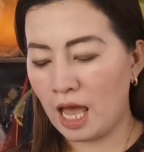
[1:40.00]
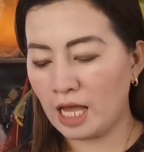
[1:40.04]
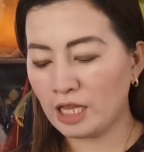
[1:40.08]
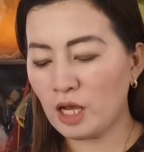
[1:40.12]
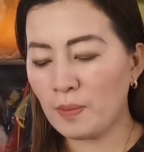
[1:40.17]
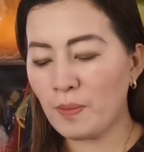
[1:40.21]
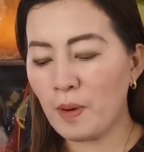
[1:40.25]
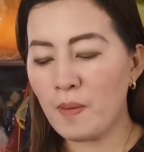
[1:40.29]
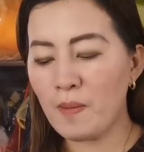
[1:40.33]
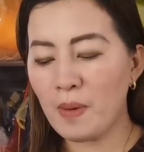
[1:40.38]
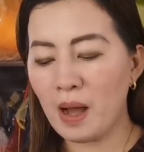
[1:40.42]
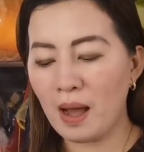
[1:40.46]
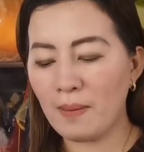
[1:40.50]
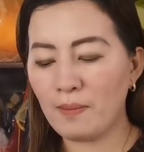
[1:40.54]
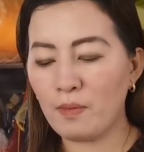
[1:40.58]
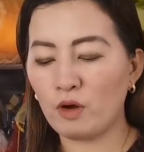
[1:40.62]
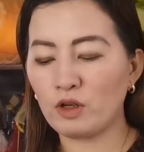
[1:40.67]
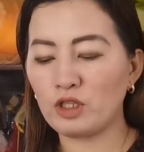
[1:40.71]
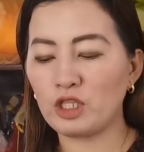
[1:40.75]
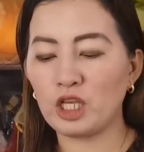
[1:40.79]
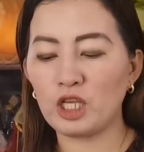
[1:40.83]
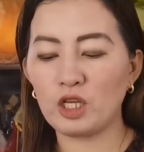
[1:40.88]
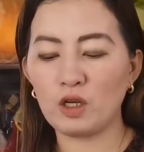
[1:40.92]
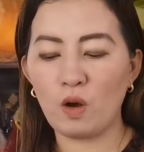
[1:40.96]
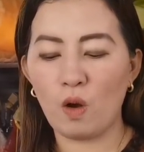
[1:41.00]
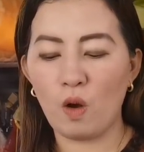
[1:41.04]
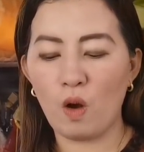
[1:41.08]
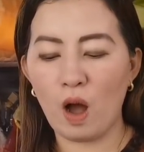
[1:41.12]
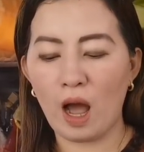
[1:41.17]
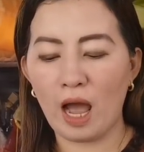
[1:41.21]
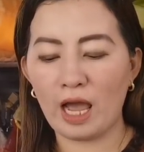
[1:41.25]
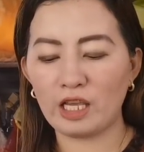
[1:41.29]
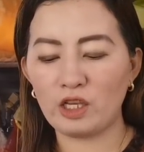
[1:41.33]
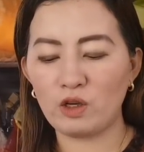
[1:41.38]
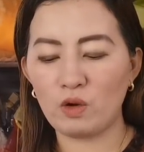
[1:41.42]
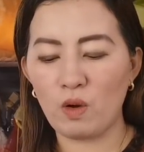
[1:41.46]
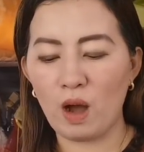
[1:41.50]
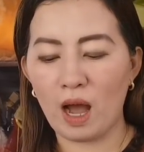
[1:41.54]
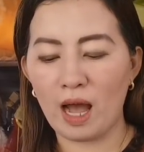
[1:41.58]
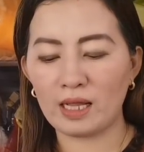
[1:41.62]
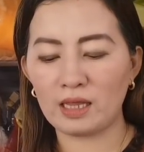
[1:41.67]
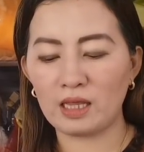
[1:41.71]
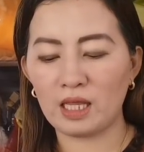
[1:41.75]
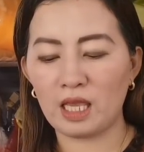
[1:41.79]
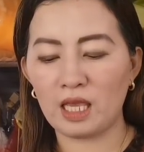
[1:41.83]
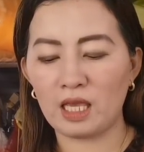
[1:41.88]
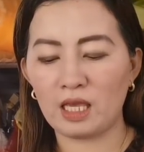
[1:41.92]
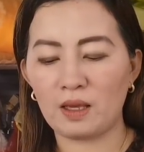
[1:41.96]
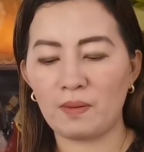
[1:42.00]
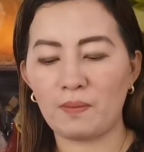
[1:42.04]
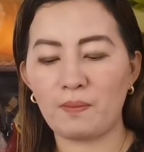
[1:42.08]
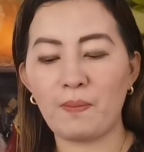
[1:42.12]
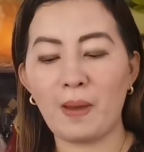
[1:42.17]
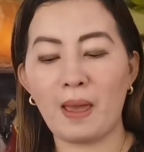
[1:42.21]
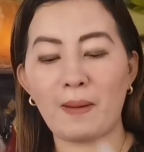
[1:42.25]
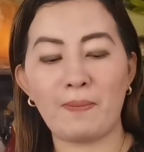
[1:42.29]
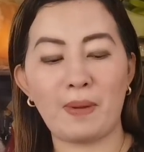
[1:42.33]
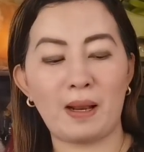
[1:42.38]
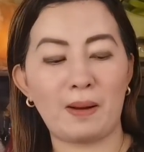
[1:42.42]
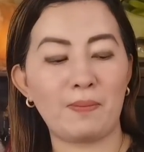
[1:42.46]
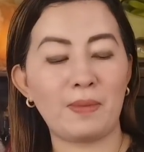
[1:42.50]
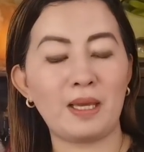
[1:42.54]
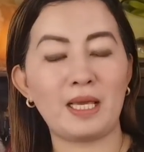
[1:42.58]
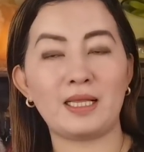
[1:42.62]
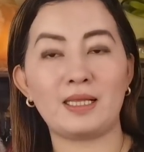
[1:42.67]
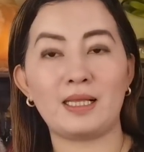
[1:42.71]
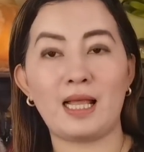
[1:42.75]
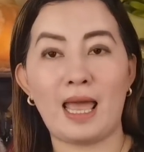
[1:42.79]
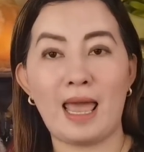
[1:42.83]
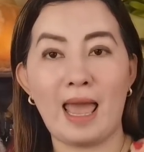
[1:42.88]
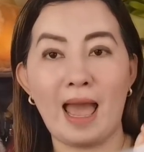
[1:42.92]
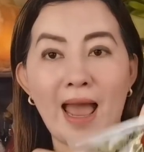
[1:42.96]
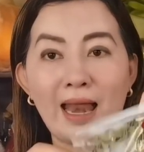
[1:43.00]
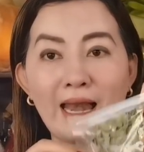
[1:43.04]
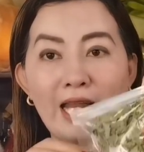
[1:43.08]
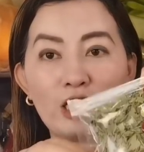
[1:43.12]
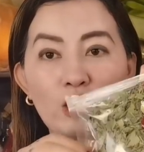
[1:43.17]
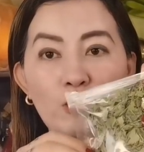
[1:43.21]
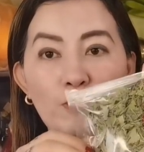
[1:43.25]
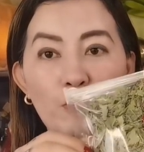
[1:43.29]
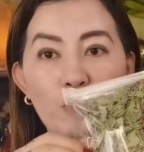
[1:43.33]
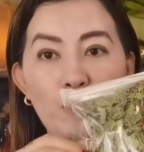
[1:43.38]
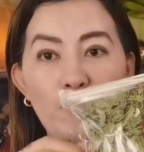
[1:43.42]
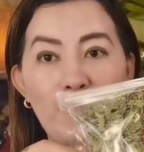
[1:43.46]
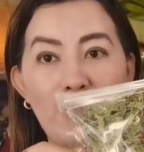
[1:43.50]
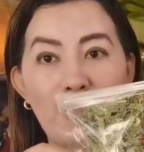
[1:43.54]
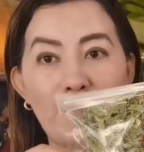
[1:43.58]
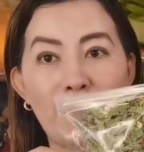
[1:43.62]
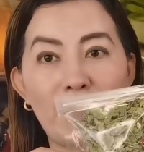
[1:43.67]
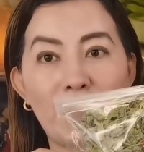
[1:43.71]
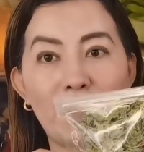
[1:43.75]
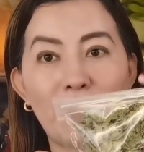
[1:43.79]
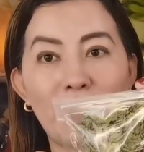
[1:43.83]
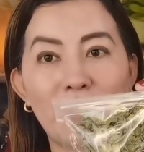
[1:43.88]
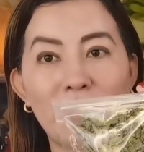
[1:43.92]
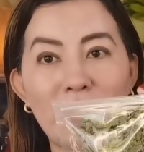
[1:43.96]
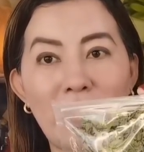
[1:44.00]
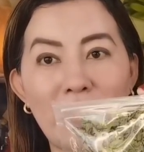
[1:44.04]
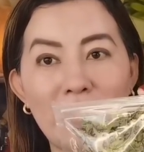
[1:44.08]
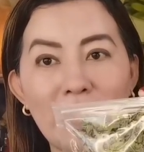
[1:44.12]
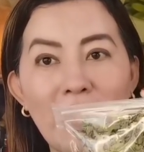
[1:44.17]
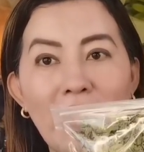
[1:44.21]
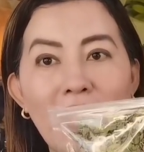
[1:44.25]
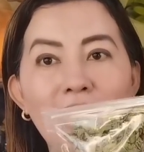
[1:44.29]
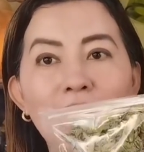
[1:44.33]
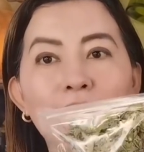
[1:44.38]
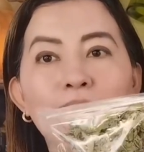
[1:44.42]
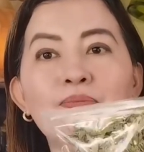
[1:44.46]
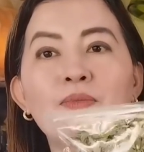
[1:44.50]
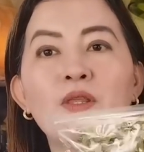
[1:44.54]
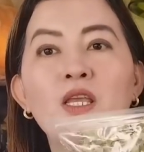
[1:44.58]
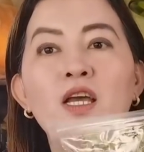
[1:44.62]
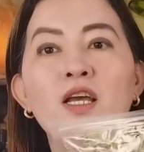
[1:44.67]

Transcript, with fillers: Ito po mga bossing ko ay yung ating peppermint. Ayan, ito po yung peppermint natin.